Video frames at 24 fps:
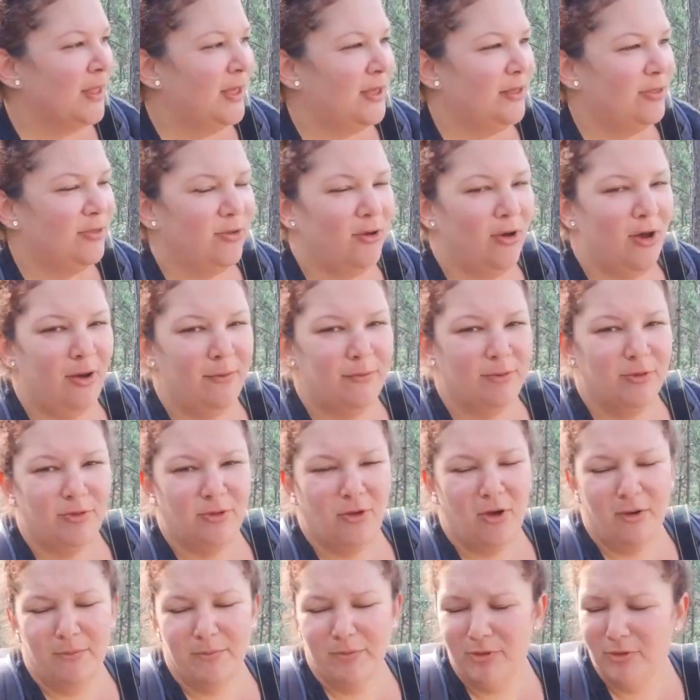E sobe,
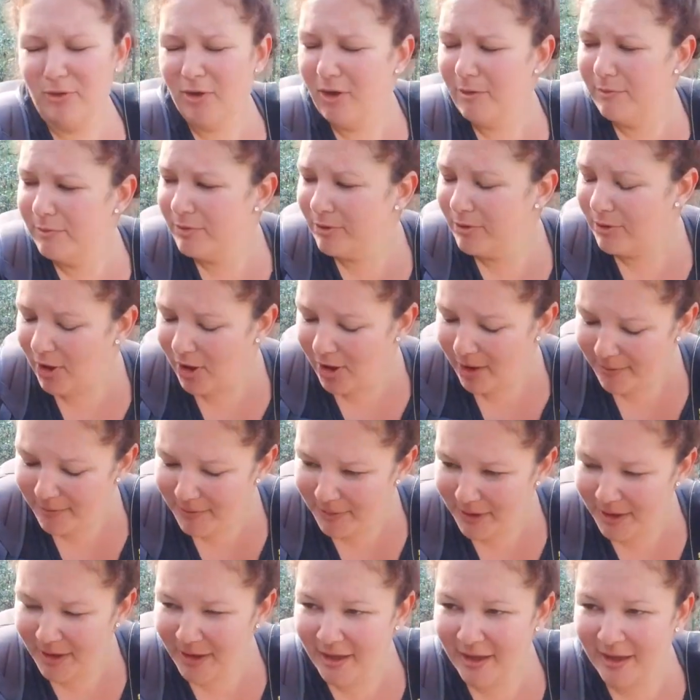sobe, sobe,
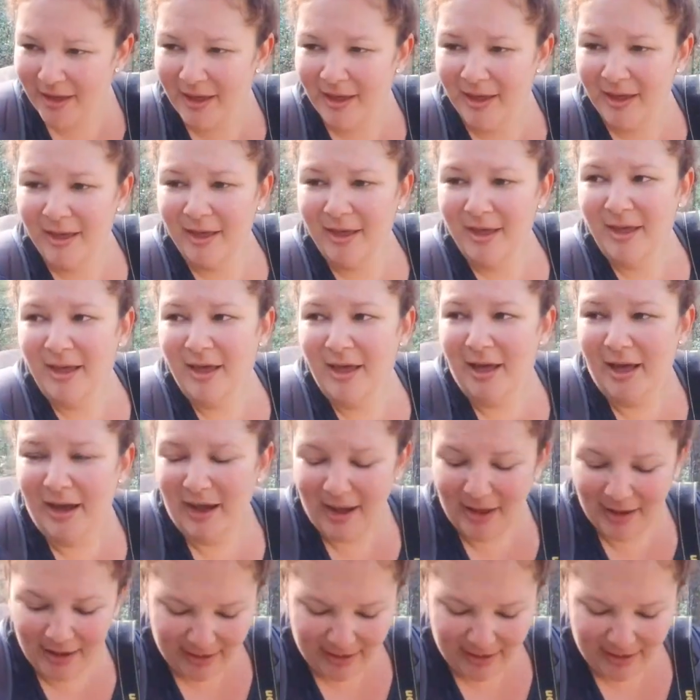sobe. A